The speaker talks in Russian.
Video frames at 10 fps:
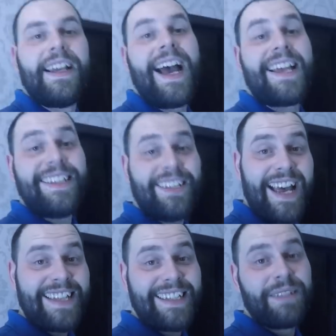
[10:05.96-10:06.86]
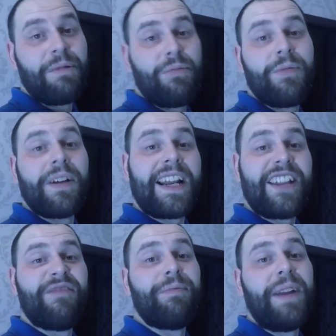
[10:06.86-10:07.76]
А сейчас мы будем
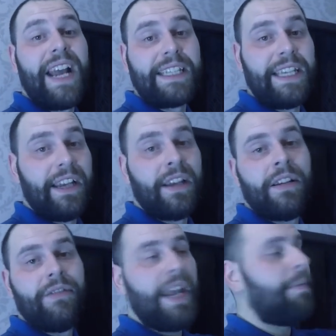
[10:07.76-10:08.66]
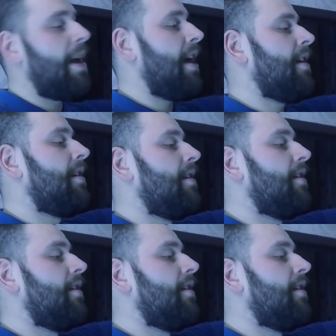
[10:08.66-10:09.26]
играть в прятки. Время